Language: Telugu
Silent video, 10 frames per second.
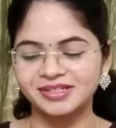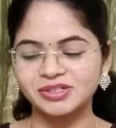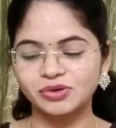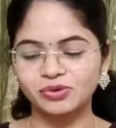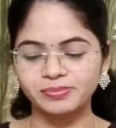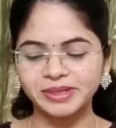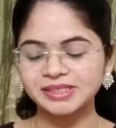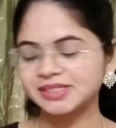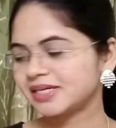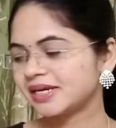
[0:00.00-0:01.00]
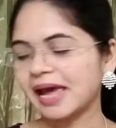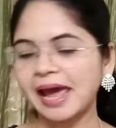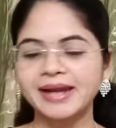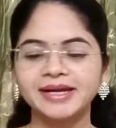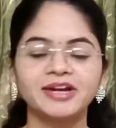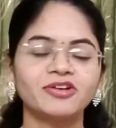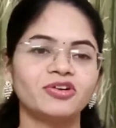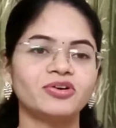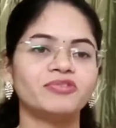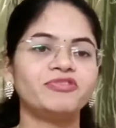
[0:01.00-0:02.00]
సో మంచి యాంటిక్
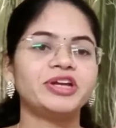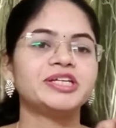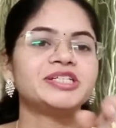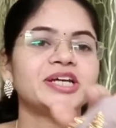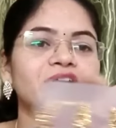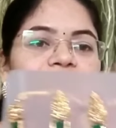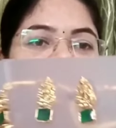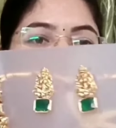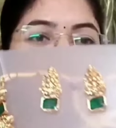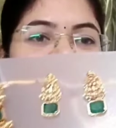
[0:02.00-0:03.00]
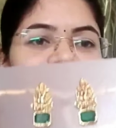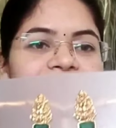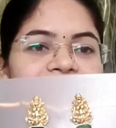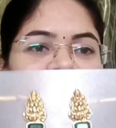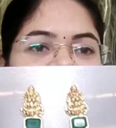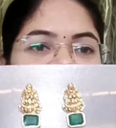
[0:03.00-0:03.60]
ఫినిషింగ్లో వచ్చిందండి